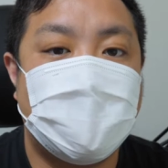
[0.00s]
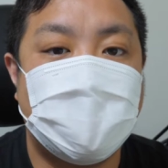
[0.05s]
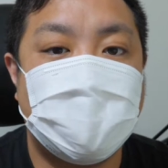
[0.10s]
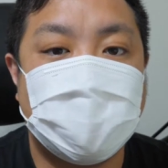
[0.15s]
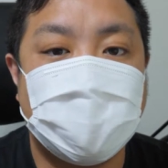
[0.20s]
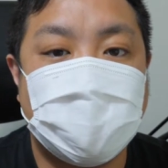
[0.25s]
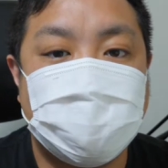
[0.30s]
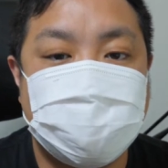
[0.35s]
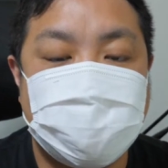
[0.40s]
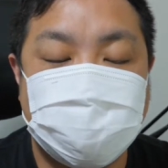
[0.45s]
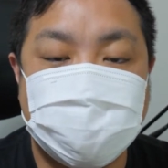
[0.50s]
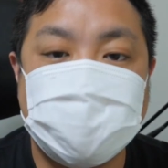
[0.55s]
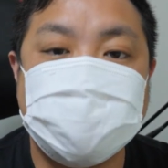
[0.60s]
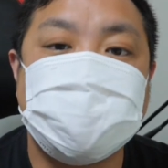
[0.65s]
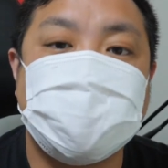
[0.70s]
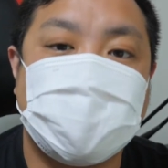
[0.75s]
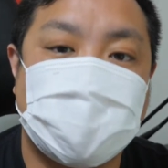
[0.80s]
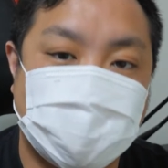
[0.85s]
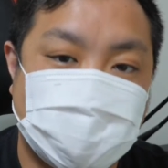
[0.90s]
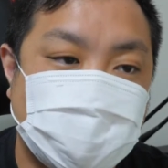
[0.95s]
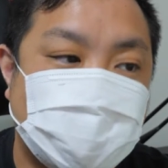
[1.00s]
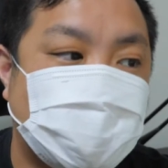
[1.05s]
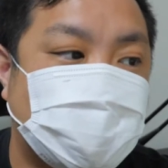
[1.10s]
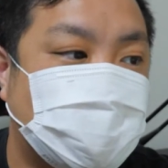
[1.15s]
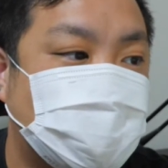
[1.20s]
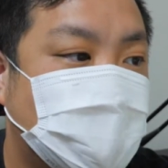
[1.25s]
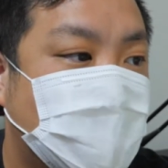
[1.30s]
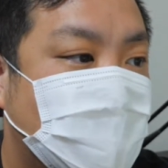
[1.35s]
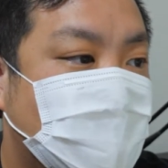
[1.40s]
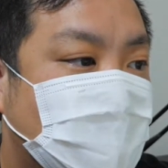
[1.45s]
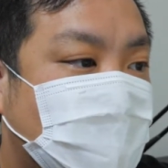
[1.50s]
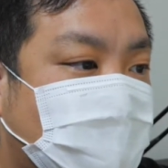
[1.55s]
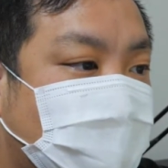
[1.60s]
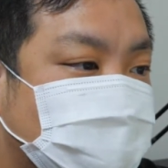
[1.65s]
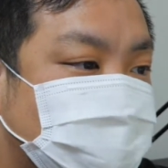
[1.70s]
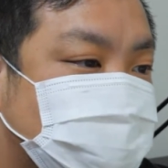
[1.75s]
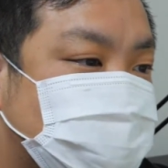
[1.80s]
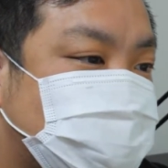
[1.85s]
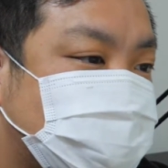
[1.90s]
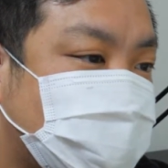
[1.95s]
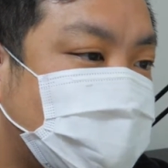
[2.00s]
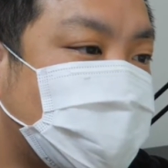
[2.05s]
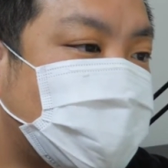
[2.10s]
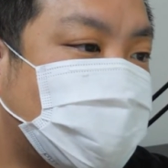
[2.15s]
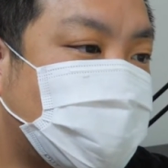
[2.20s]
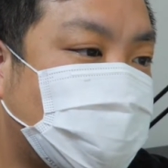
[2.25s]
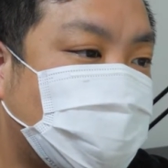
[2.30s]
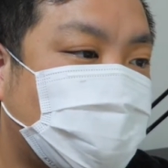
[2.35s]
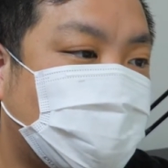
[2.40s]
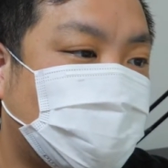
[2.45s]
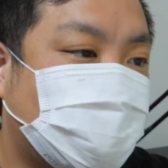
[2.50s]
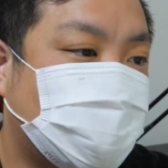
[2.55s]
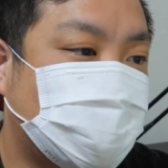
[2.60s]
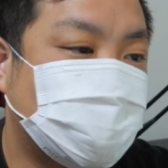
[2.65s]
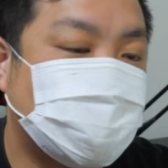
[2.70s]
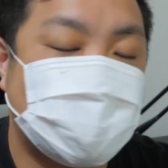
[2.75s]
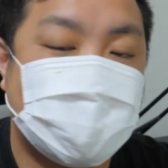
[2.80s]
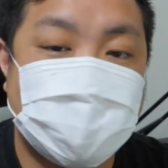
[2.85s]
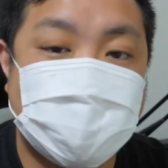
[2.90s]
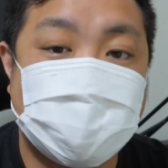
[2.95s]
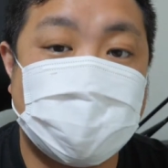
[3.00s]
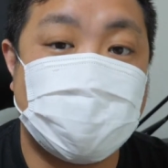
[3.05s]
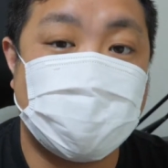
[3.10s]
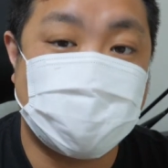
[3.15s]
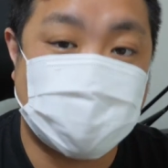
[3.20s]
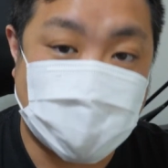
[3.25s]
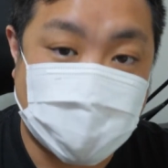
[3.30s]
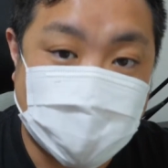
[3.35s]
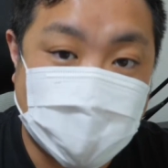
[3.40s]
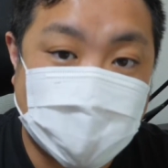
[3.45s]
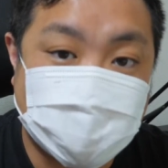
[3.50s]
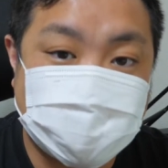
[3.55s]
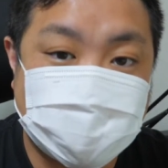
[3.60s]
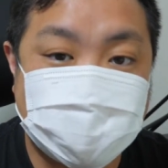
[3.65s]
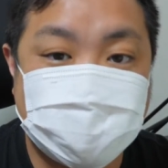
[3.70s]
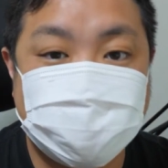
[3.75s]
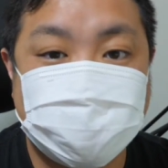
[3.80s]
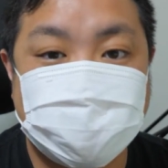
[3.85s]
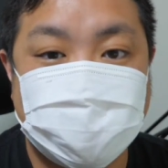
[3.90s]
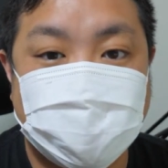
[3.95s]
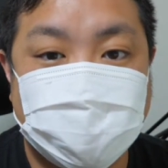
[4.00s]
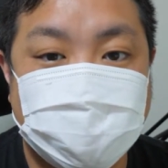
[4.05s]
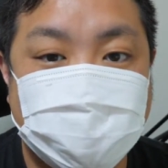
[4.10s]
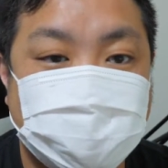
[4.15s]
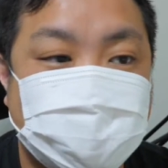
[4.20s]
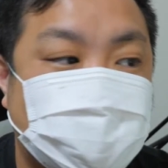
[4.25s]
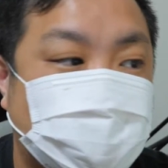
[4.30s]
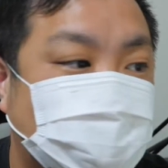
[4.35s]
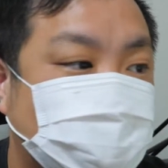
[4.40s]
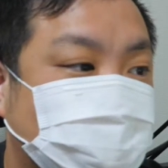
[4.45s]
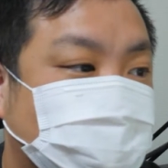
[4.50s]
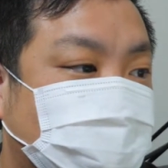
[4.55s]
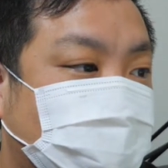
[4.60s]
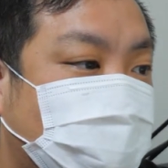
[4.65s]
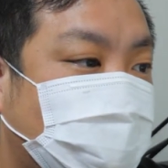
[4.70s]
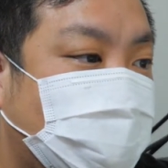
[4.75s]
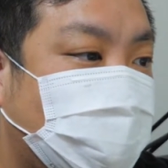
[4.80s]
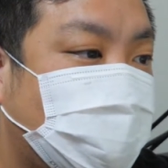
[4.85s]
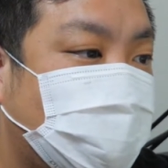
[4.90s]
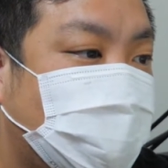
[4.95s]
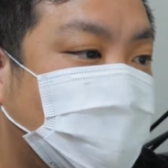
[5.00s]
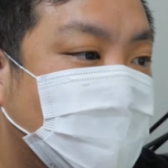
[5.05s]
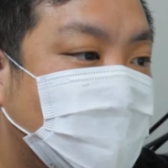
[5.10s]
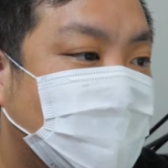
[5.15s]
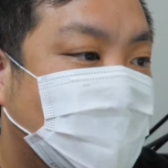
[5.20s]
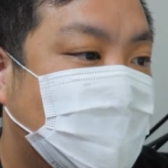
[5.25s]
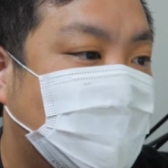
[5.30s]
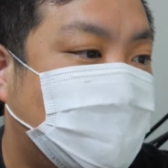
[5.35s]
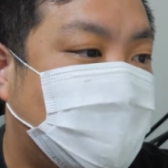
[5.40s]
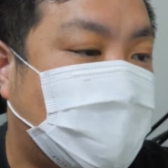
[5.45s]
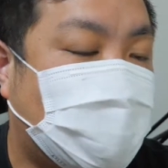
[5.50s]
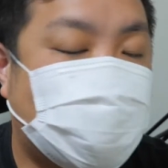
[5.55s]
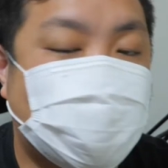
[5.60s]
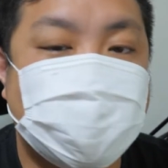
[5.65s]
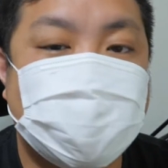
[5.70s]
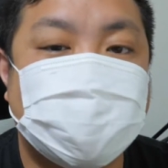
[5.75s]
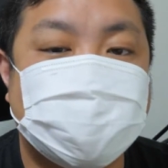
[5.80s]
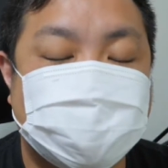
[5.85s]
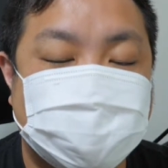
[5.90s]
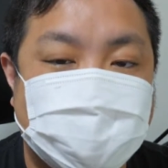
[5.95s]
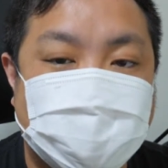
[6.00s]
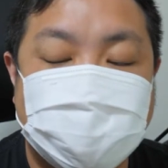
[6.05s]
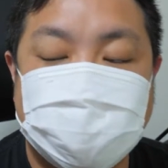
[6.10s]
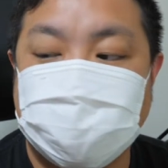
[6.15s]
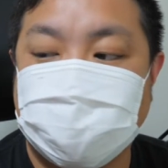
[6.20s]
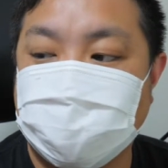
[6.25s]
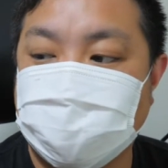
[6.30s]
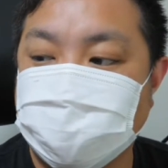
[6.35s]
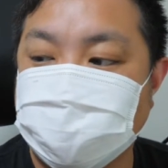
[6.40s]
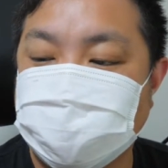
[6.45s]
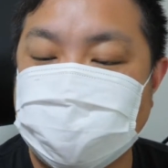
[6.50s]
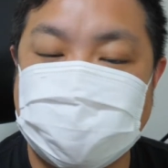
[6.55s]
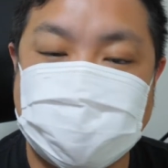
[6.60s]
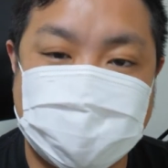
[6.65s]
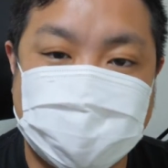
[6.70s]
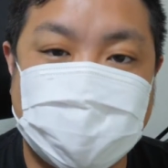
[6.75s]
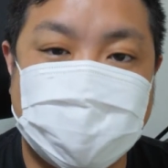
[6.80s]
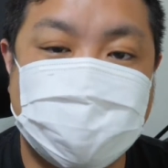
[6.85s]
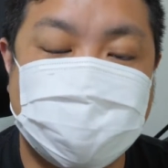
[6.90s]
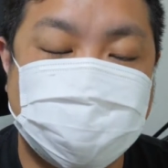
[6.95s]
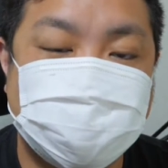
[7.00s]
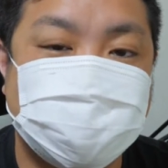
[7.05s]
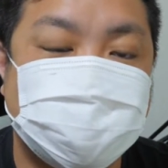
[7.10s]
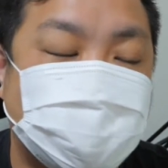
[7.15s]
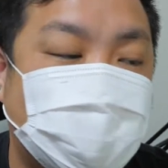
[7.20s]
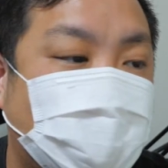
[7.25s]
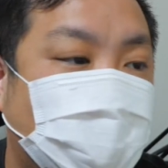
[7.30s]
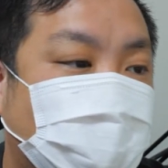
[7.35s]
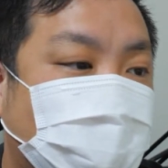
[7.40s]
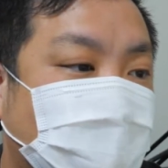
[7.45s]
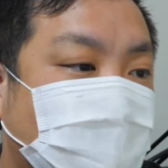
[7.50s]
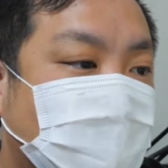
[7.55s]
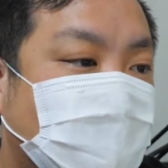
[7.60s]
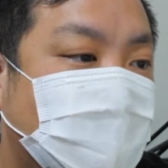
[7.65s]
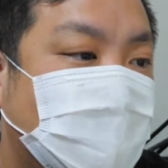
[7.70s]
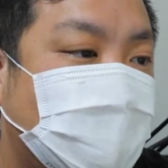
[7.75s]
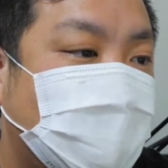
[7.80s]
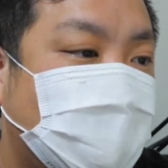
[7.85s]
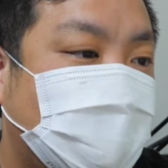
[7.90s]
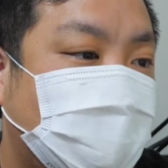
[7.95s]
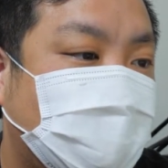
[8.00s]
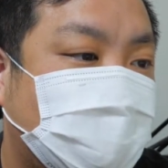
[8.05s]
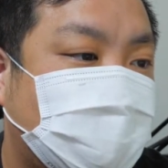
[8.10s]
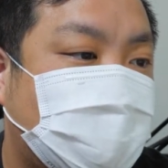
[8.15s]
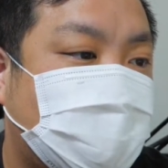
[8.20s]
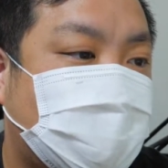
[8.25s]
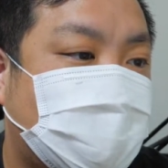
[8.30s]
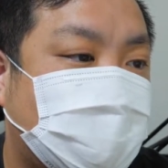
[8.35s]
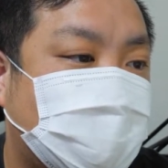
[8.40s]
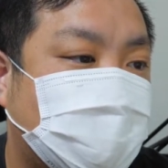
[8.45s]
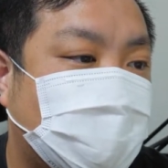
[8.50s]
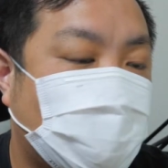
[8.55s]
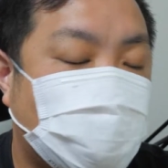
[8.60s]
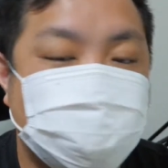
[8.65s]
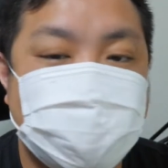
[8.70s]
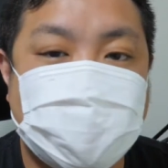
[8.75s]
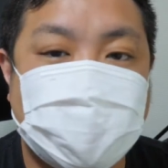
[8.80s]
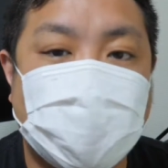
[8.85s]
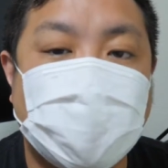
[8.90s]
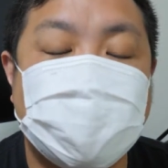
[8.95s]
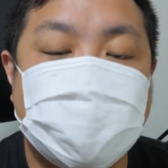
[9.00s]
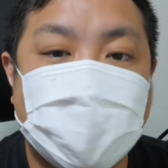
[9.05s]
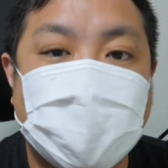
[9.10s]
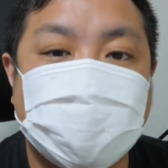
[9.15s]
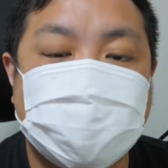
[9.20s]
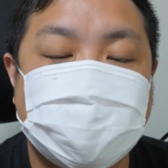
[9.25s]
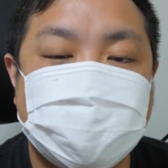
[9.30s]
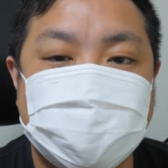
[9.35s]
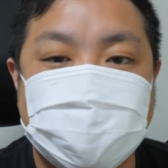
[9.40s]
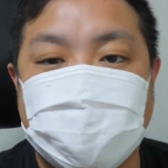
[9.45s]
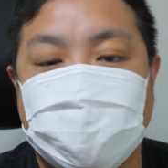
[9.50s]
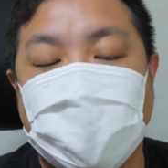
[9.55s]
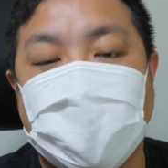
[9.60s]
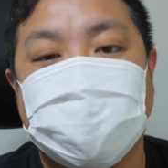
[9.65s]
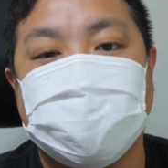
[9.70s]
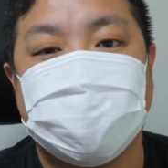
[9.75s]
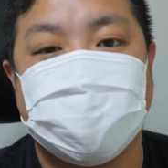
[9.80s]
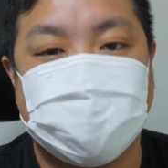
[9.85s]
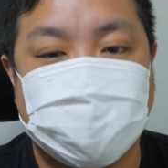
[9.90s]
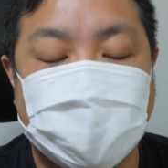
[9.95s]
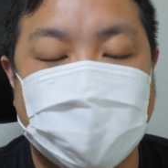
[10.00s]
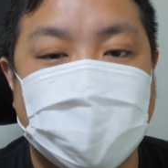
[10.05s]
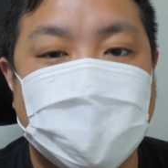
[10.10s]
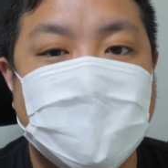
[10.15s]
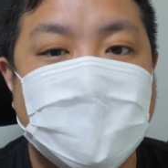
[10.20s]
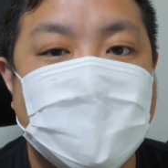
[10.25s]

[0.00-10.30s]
映画見ましたけど、あの主題歌結構いい曲だなっていうふうに思ってるんで、まあ早くね、こうしっかりフルで、えー、聞き込みたいなっていうのもあるので、